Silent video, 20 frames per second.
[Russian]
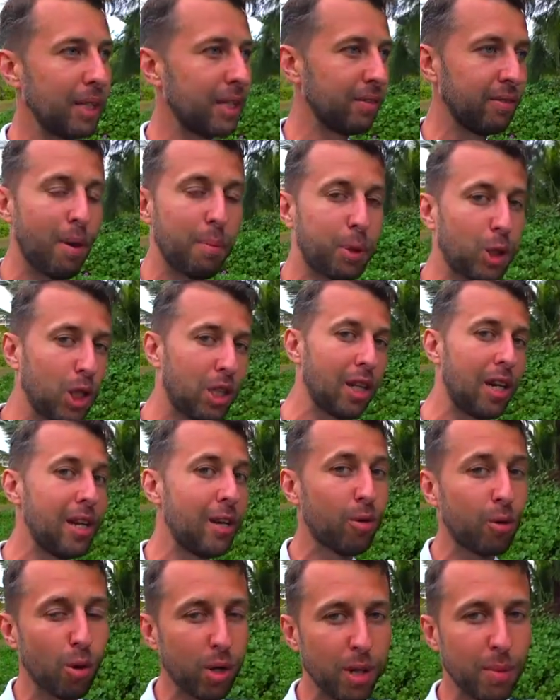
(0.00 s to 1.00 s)
Это вообще
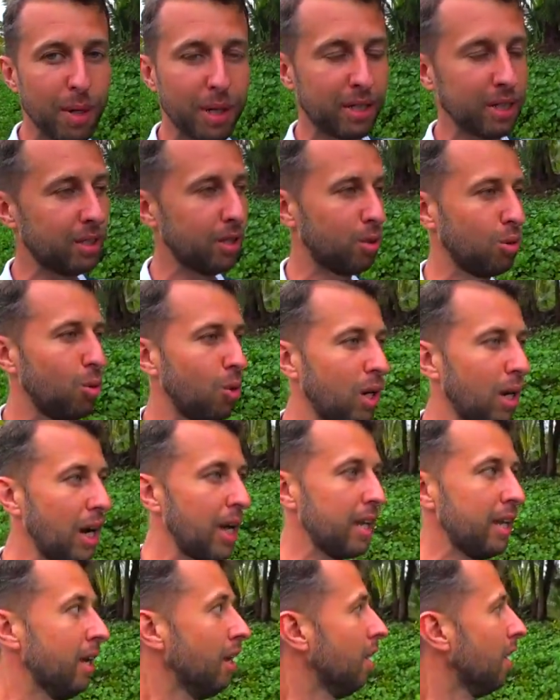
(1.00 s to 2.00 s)
далеко, ребят, не до
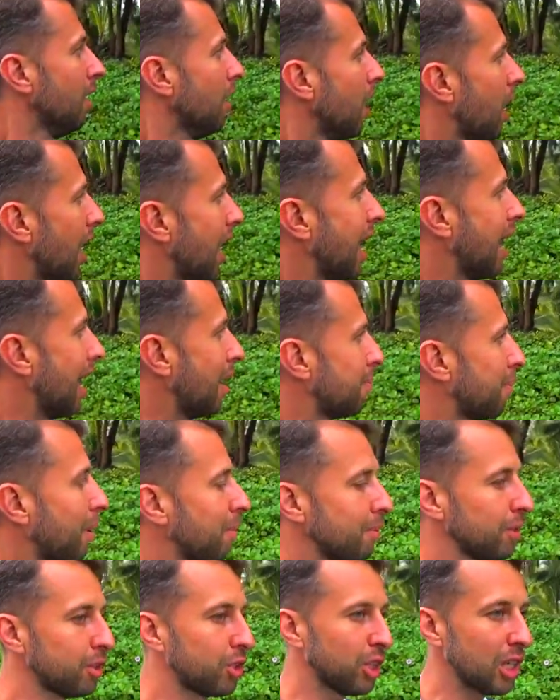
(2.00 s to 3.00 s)
А по
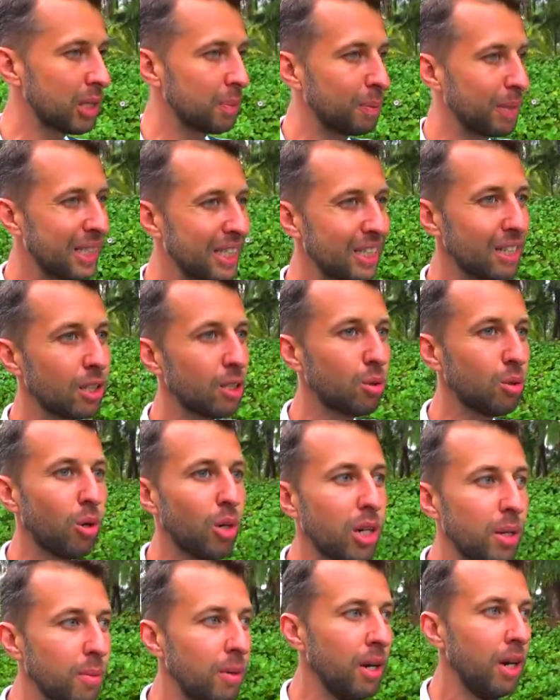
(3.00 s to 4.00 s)
мне сейчас по
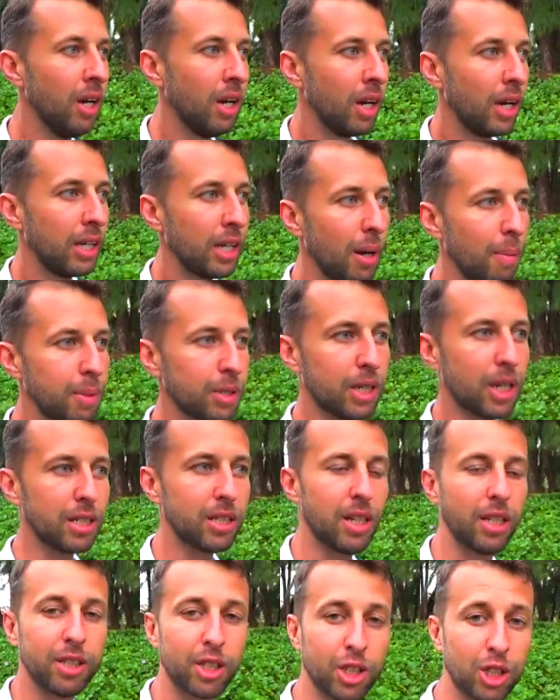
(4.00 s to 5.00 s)
территориям, я бы
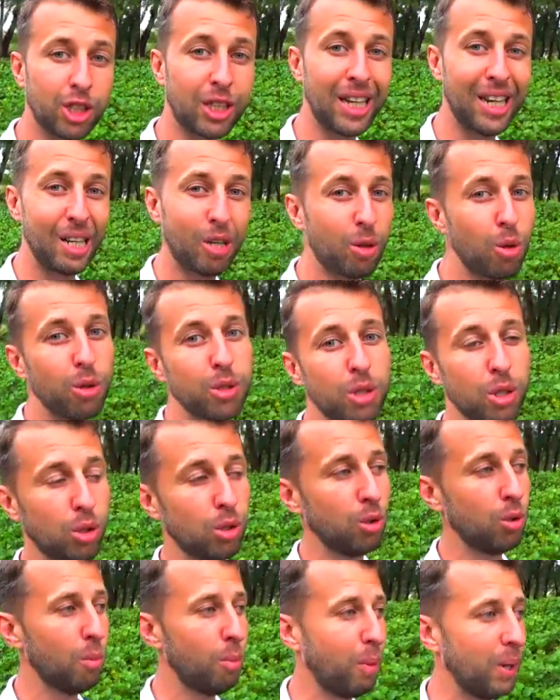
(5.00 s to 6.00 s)
сказал, даже далеко не
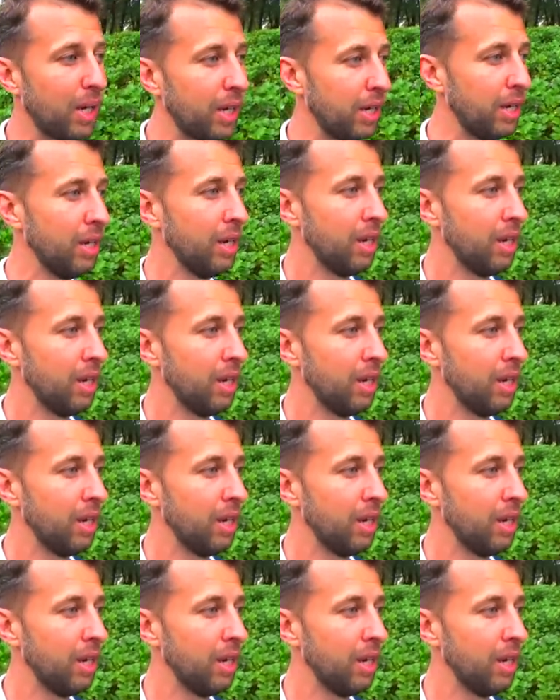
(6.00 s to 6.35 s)
Улумбэй.